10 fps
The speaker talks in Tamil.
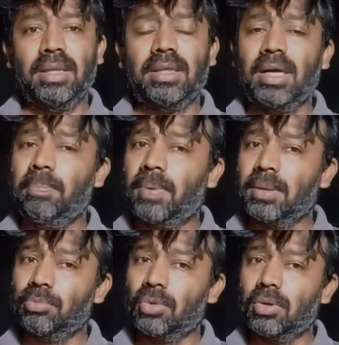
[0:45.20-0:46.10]

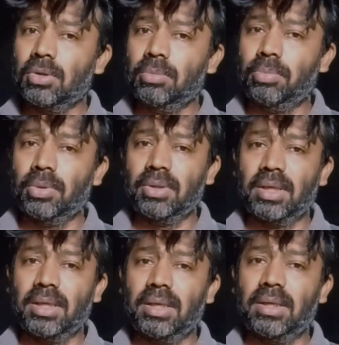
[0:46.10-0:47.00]
திரைப்படம் தொடங்கும் போதே
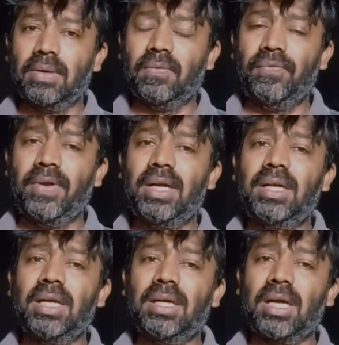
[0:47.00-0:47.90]

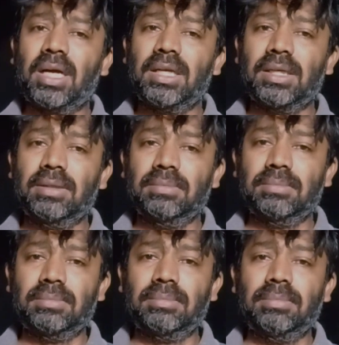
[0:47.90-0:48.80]
வேட்டை நாய்களும்
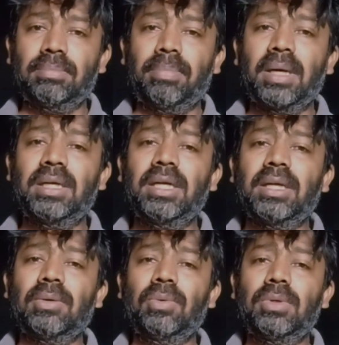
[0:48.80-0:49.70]
பன்றி
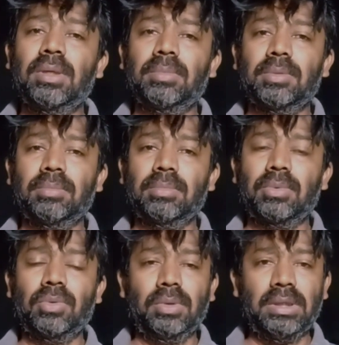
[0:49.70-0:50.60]
கூட்டமும்
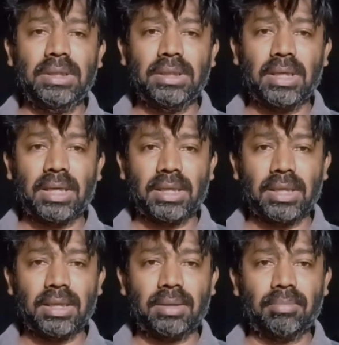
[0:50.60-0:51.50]
குறியீடாக
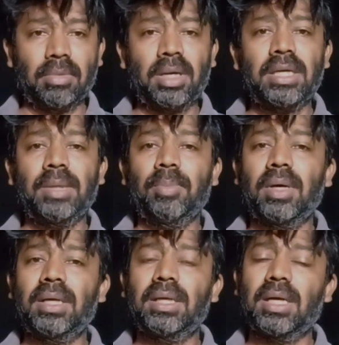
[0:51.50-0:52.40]
மாறி
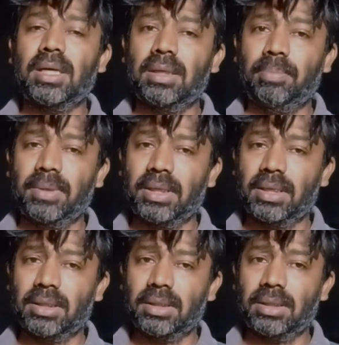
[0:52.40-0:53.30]
மாறி
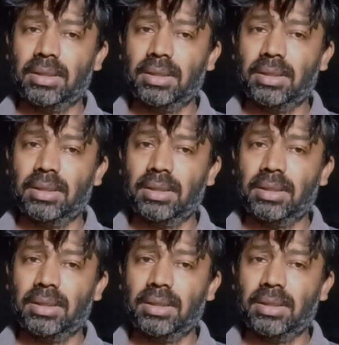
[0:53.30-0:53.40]
காட்டப்படுகிறது